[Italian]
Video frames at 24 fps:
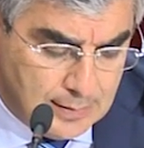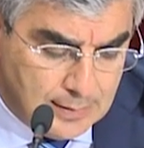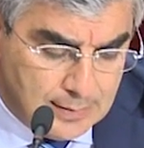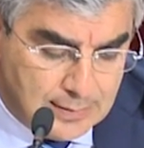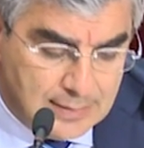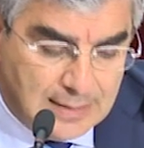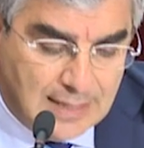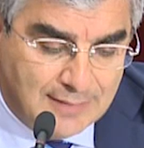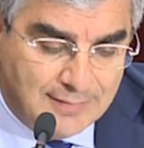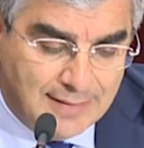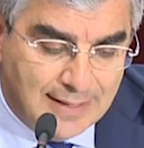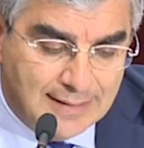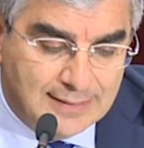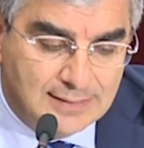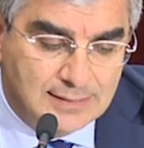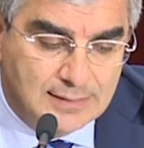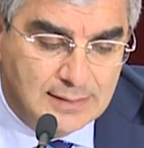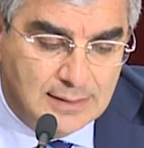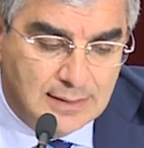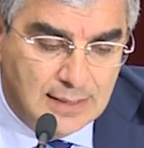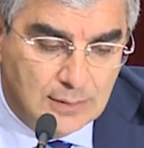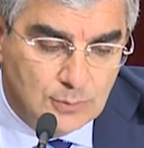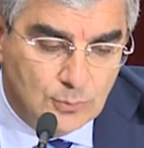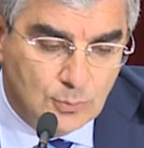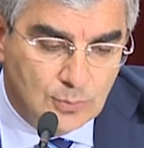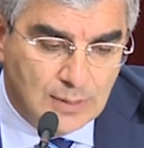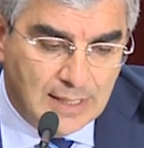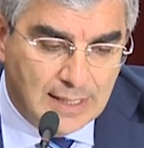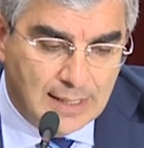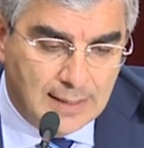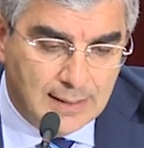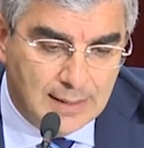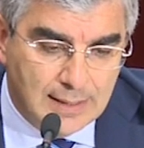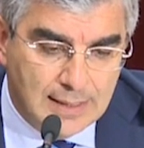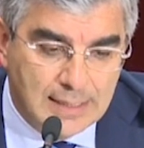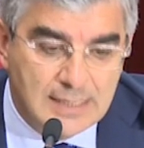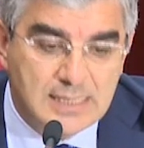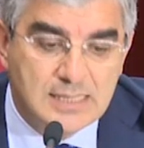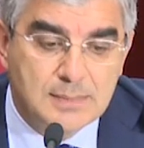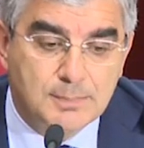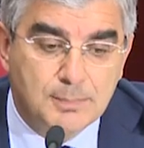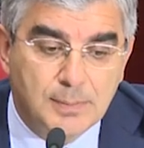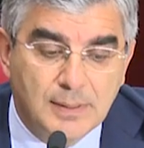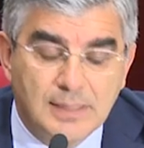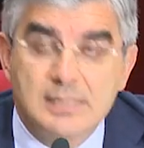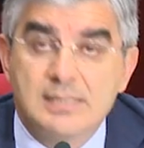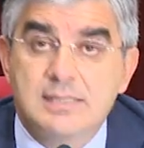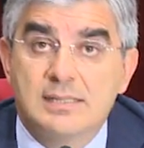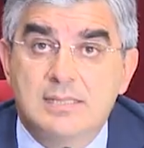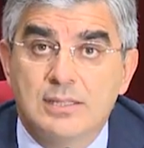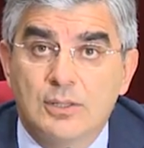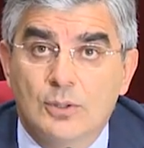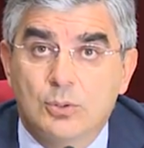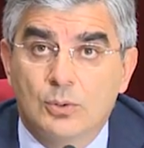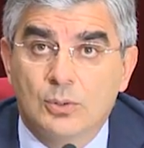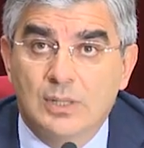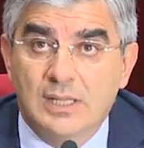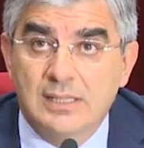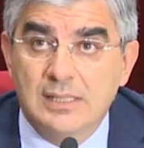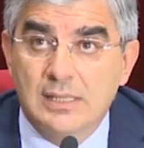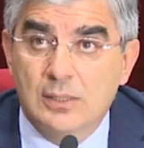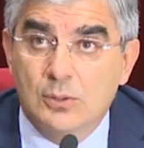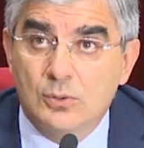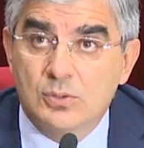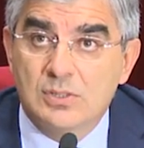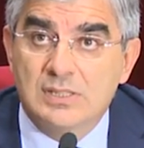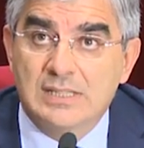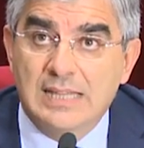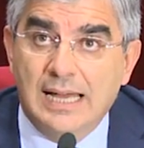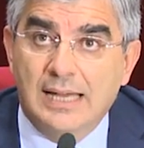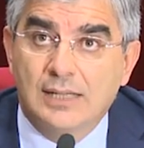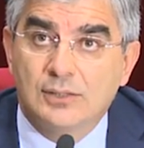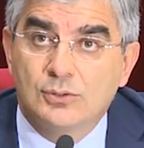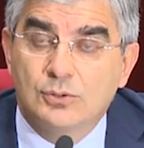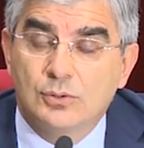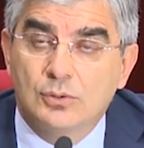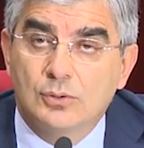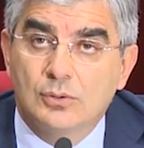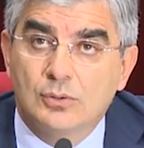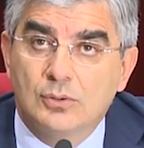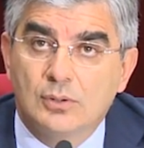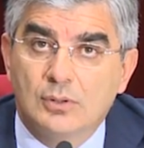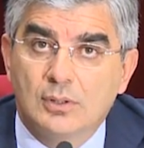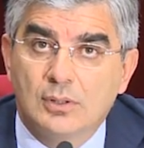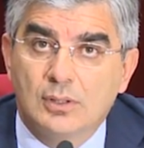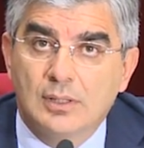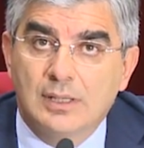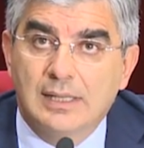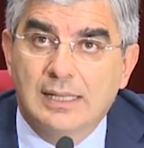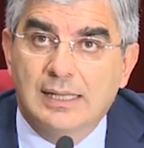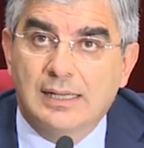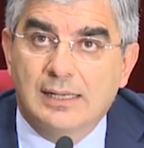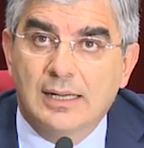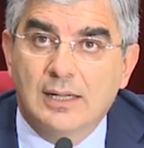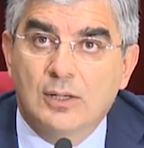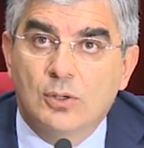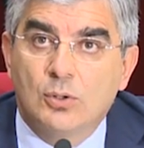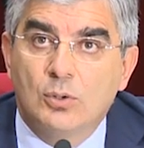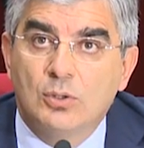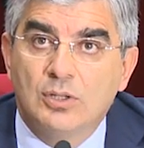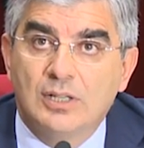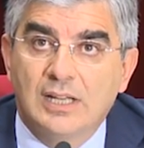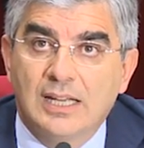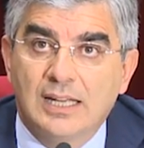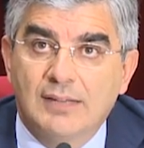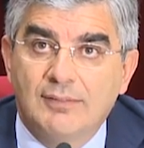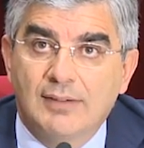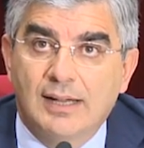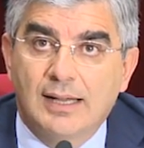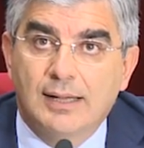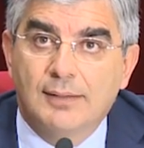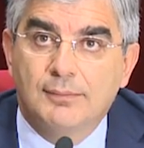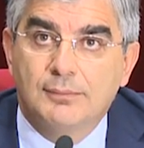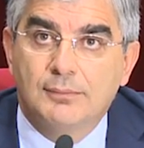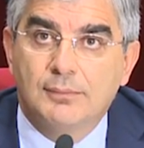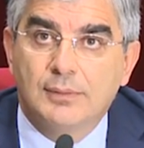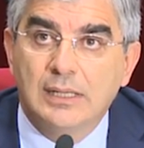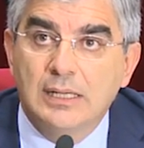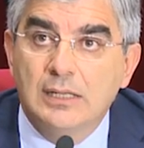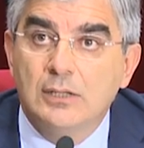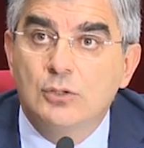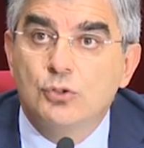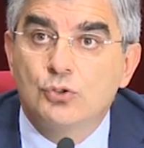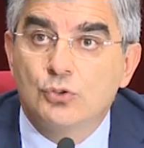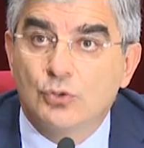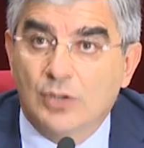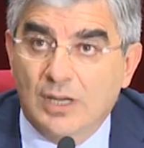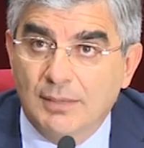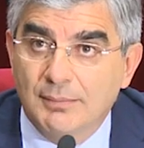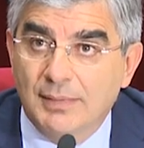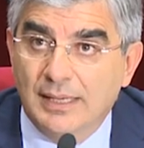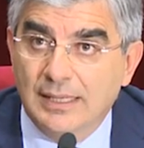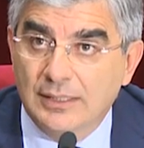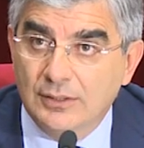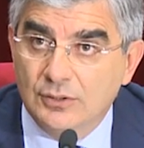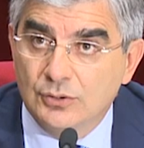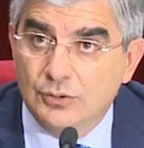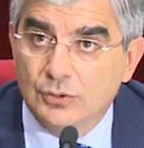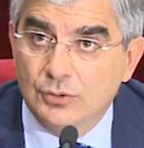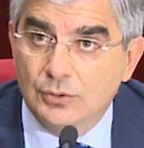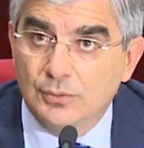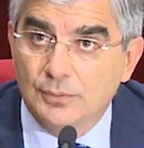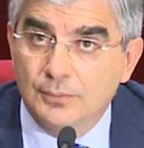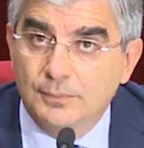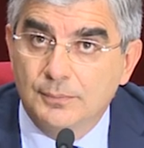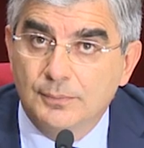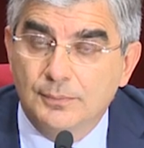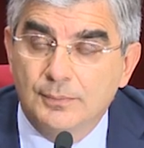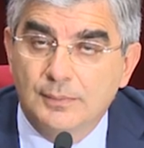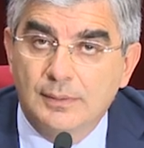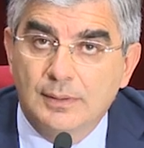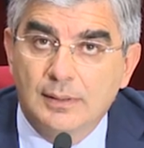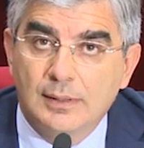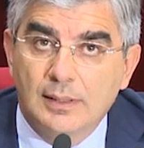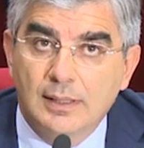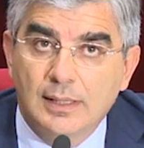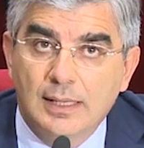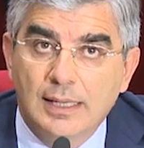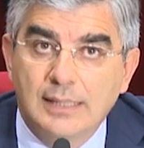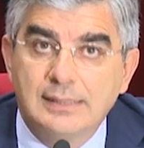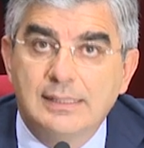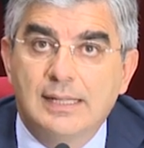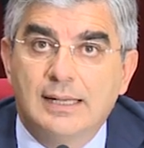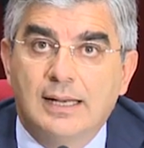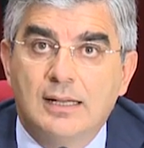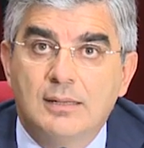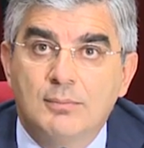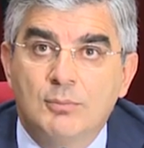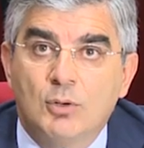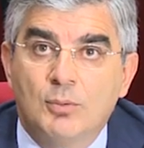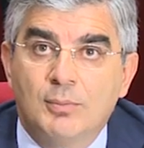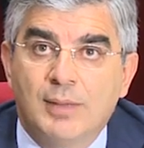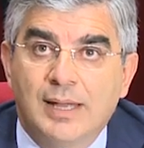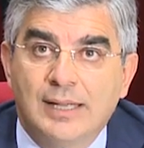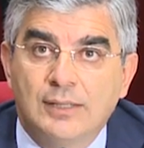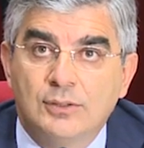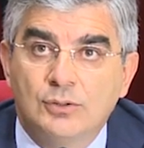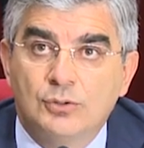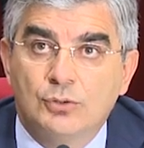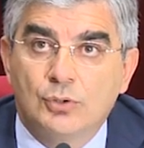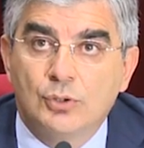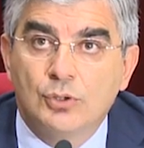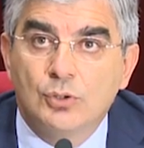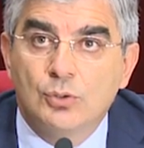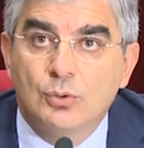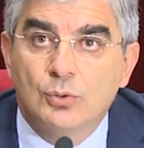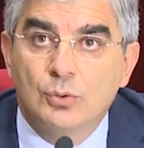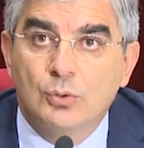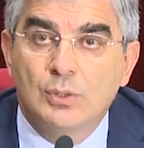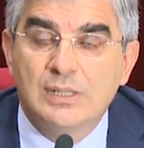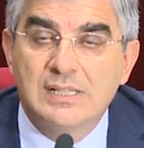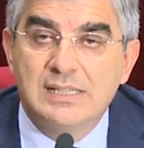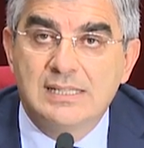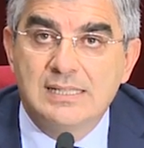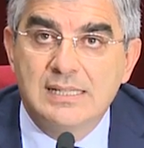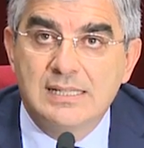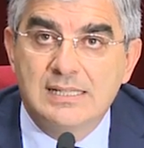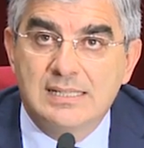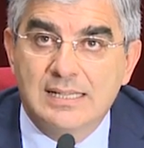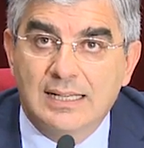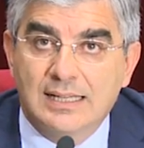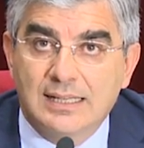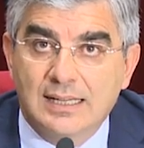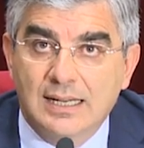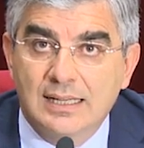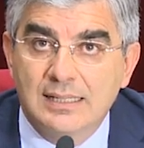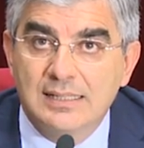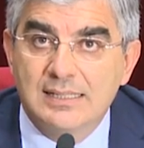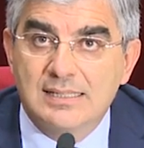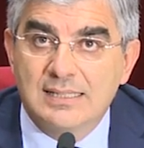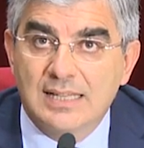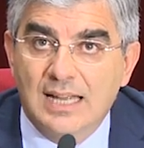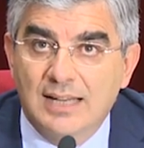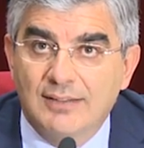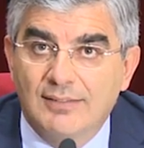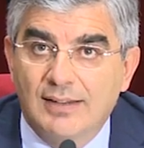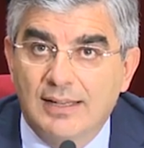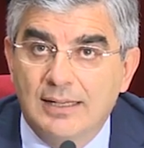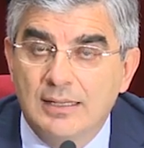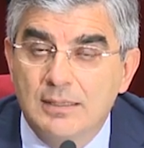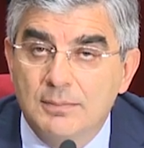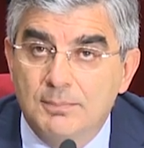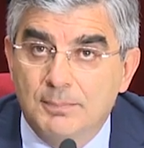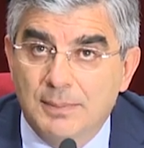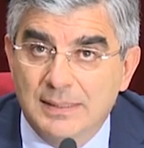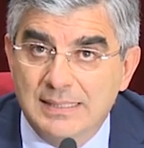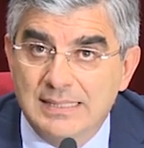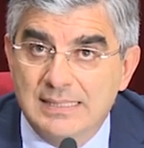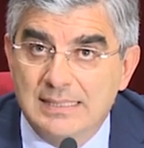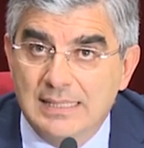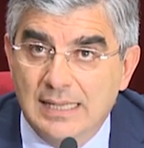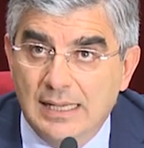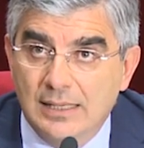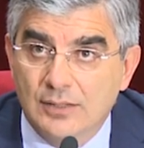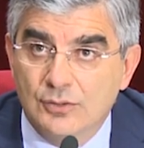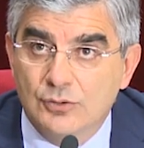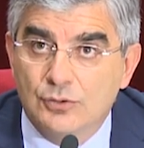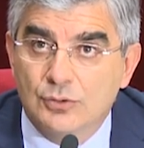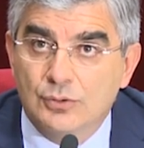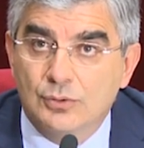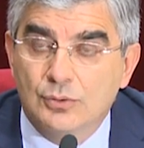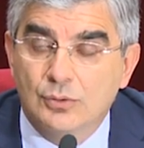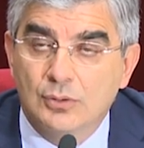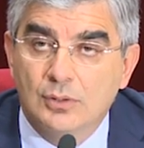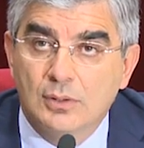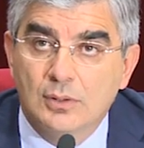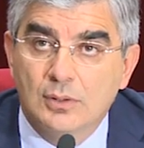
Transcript: davanti ad una espressione dello Stato che raccoglieva il giuramento ed era il momento in cui si sacralizzava il passaggio